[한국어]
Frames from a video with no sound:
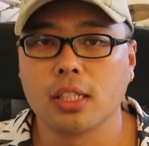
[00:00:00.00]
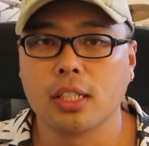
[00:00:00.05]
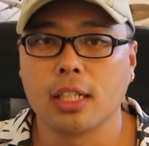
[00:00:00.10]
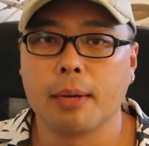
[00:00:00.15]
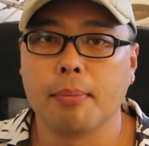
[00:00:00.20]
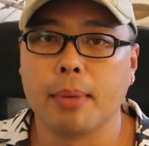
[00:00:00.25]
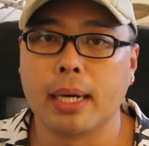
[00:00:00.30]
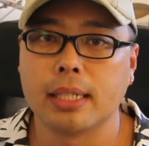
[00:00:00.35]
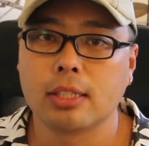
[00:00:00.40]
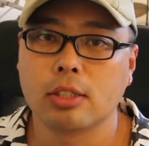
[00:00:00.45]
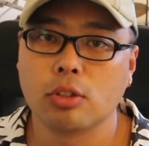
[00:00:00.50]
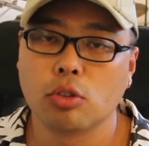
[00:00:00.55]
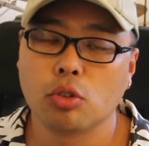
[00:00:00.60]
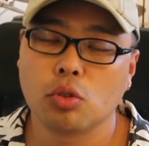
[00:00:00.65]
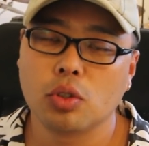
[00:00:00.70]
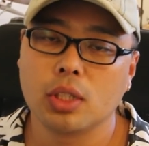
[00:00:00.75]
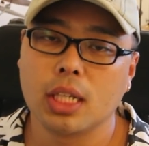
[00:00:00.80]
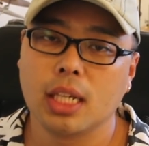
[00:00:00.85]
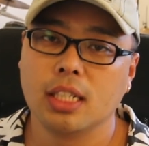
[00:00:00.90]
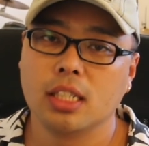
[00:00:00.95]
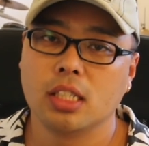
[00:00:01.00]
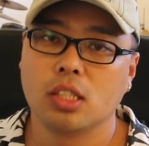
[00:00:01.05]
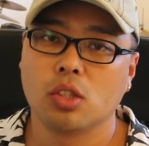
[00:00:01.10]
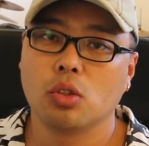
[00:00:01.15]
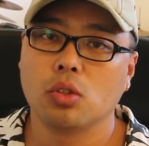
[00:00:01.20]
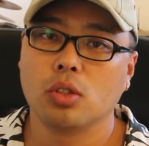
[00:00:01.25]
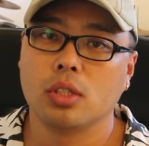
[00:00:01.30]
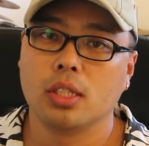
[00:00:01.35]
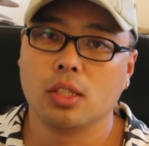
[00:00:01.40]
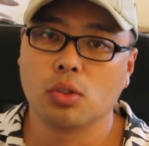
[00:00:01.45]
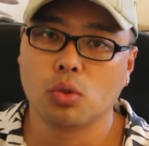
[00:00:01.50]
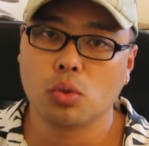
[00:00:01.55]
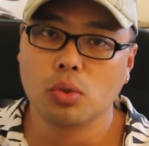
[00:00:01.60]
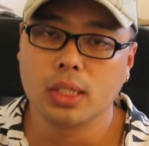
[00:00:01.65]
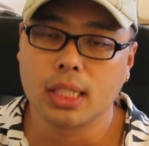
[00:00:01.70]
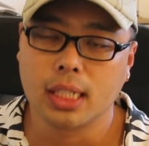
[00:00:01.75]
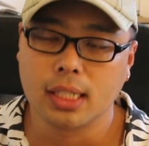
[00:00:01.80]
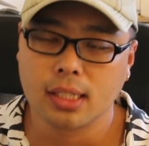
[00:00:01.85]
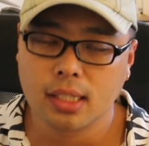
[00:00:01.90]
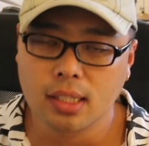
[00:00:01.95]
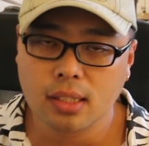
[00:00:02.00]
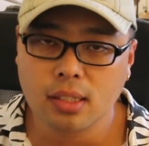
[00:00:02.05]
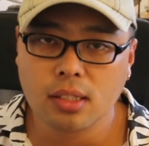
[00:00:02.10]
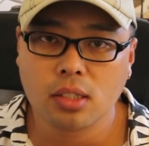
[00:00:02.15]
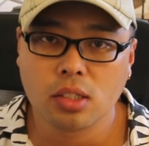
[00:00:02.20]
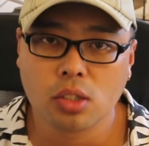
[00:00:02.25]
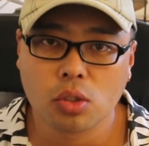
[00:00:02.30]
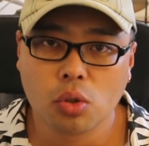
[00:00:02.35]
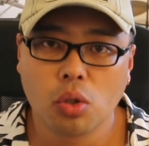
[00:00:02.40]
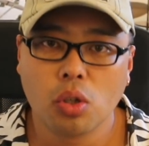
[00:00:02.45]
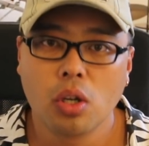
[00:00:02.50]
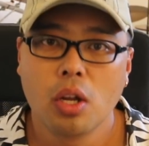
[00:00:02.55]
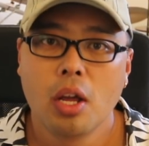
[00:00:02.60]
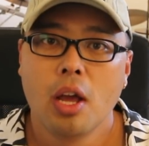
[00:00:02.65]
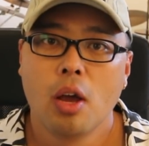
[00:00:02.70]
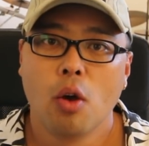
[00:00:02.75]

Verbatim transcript: 그러니까 마스크 쓰고 다니시고 이제 손 잘 씻으시고